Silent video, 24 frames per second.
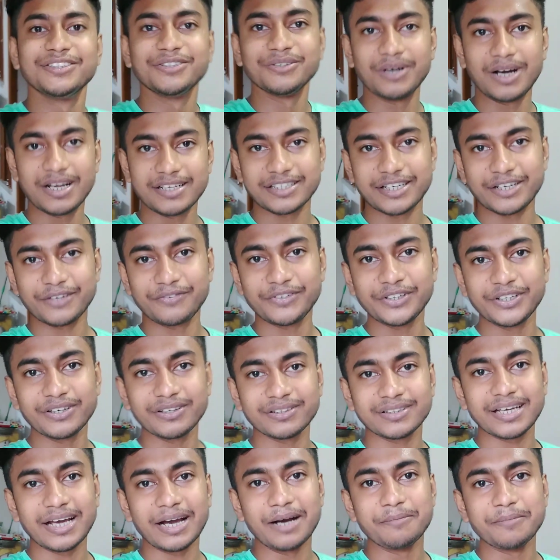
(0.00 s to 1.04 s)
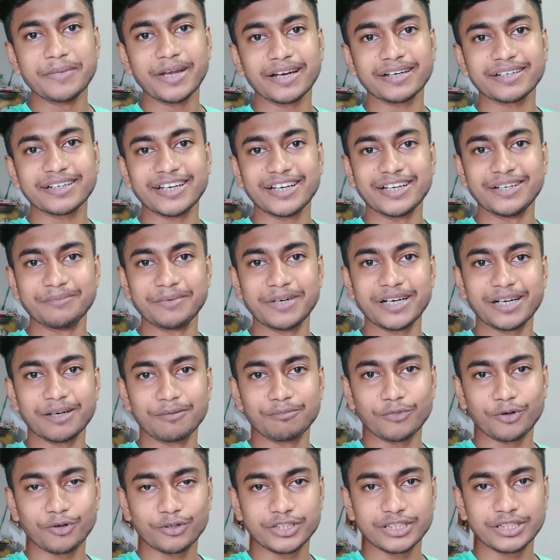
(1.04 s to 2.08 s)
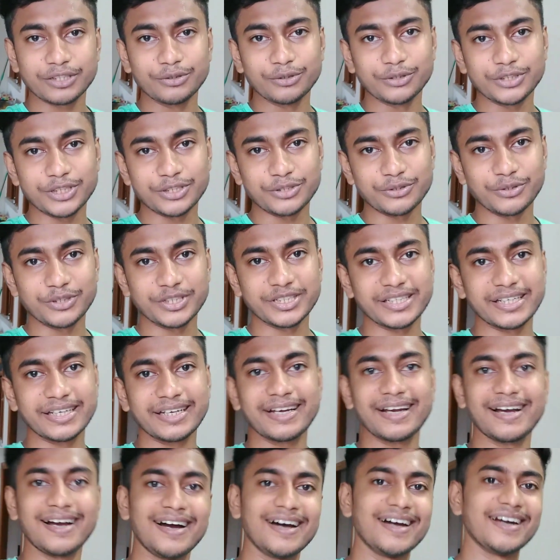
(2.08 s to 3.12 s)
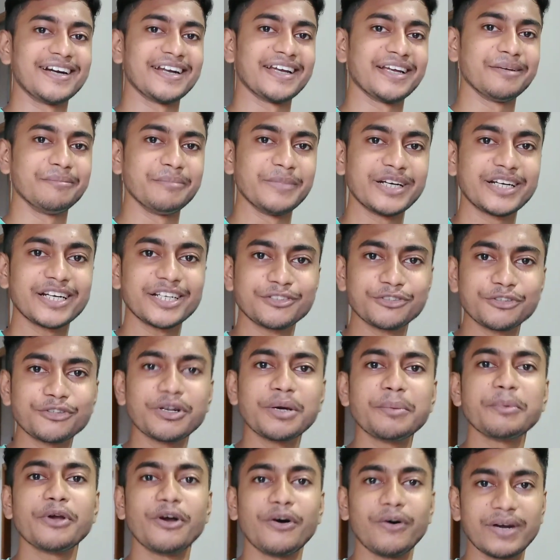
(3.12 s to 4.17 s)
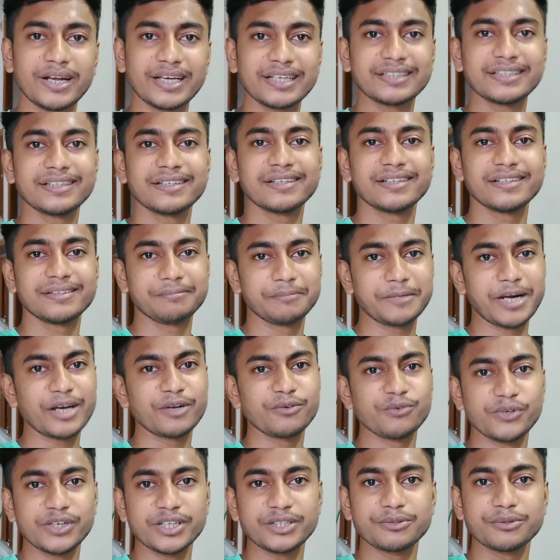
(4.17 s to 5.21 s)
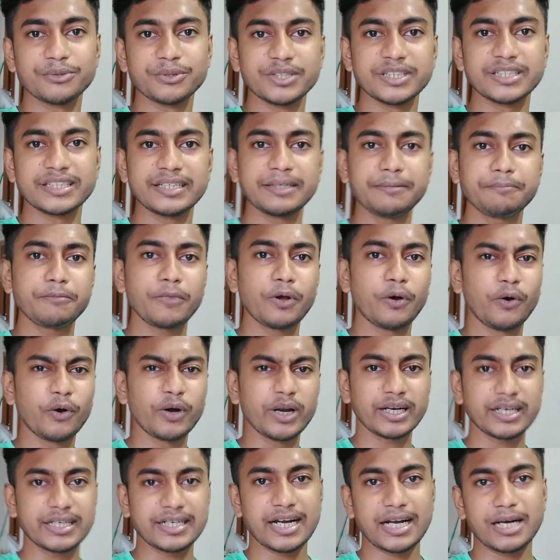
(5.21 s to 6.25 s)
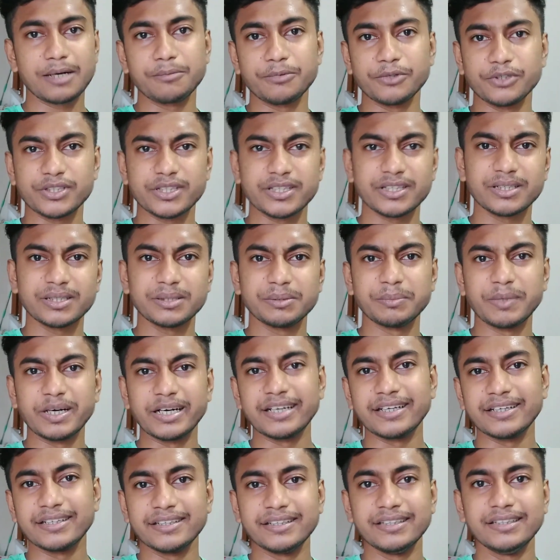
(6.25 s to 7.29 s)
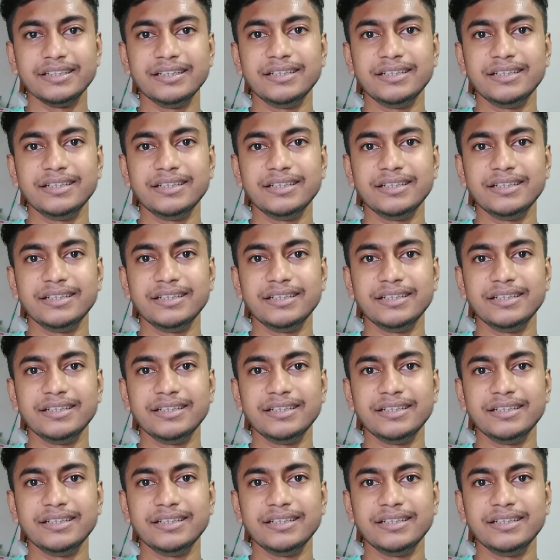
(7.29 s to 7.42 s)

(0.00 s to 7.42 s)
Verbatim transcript: তো আজকে ভিডিওতে আমি একটা হেলমেট আনবক্সিং করতে চলেছি আর হেলমেটটার জন্য আমি অনেক দিন মানে ওয়েট করেছি অনেক টাকা পয়সা মানে